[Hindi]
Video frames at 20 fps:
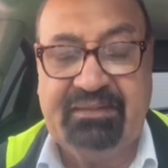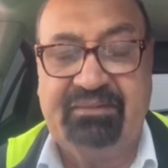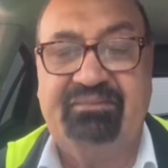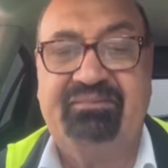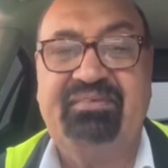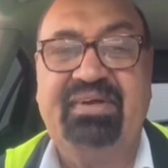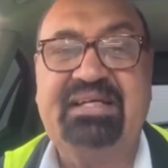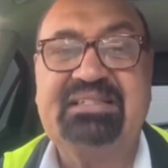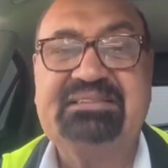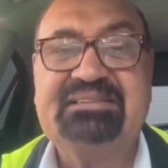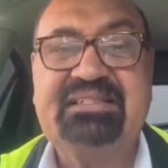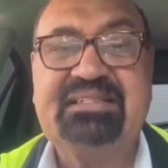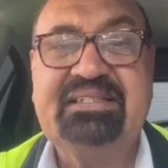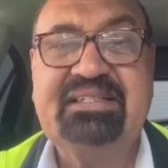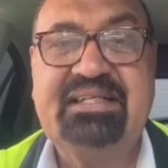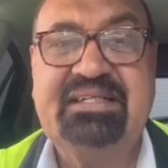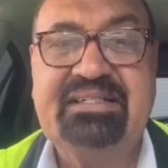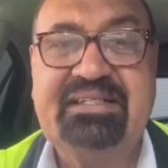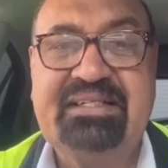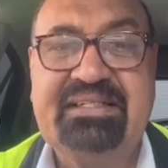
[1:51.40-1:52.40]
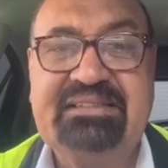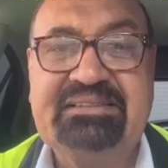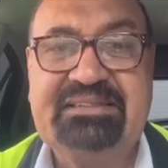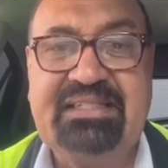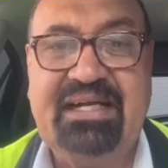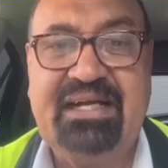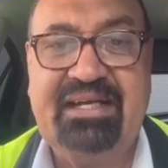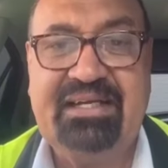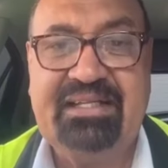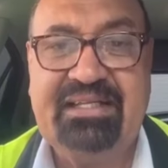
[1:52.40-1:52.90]
वेस्टर्न कंट्रीज
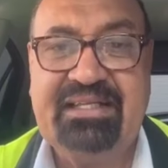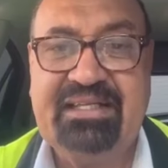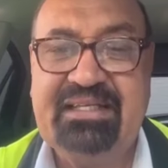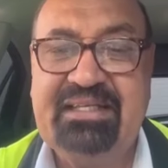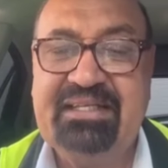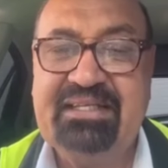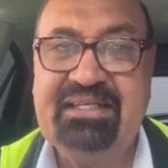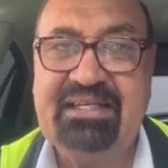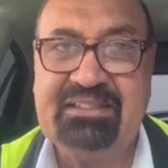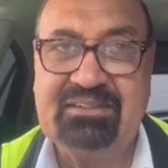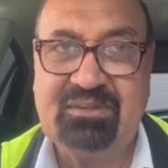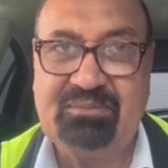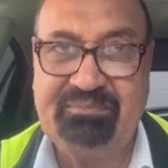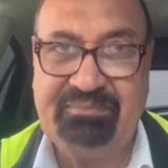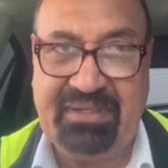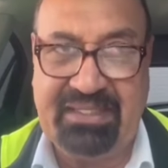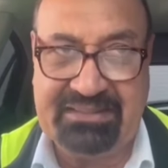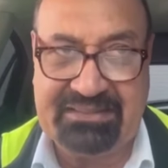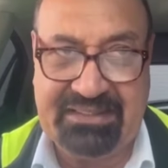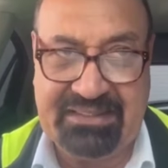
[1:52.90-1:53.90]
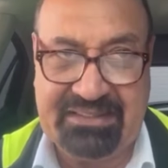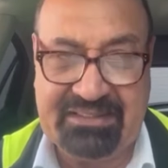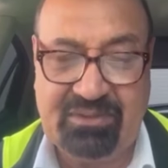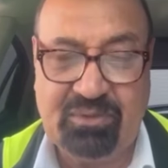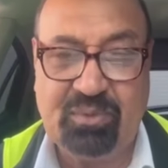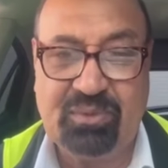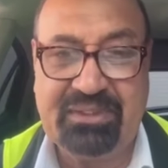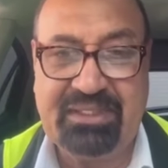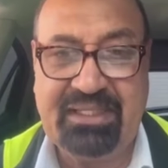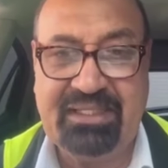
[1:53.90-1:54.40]
आने के लिए ना तो पैसे की
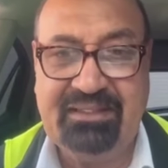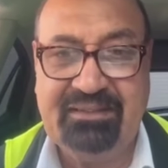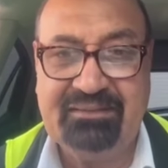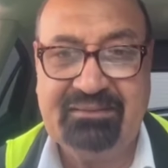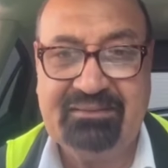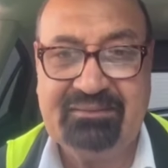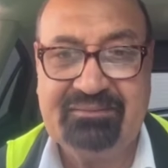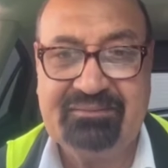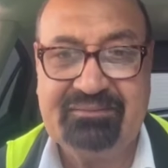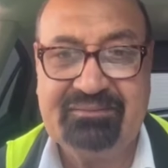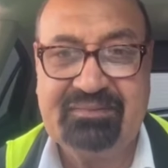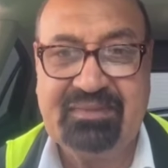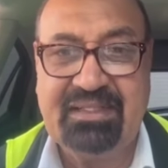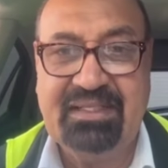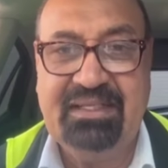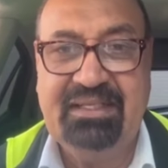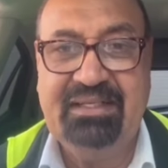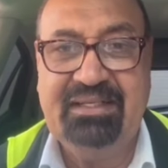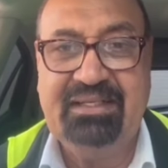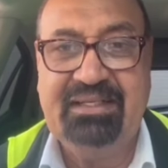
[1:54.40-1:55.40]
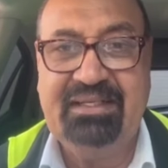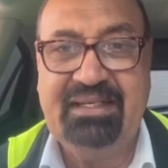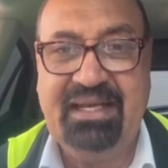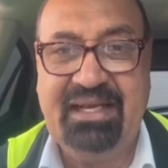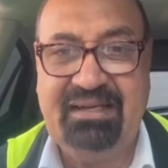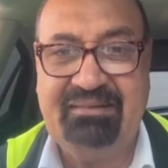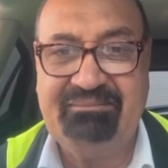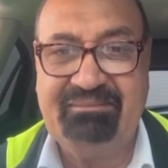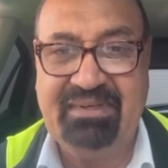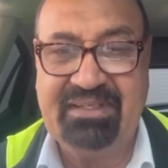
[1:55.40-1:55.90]
जरूरत है
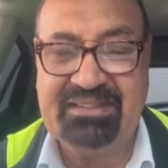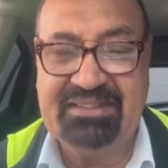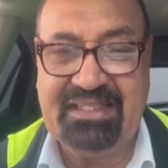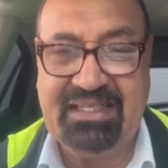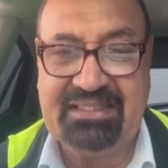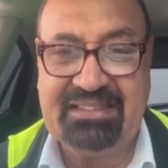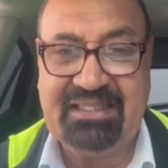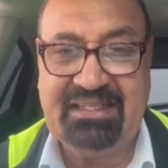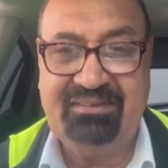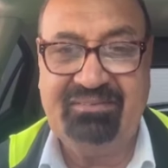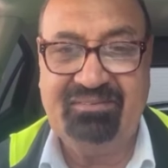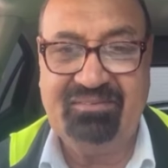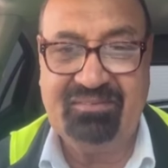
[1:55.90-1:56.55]
ना ज़्यादा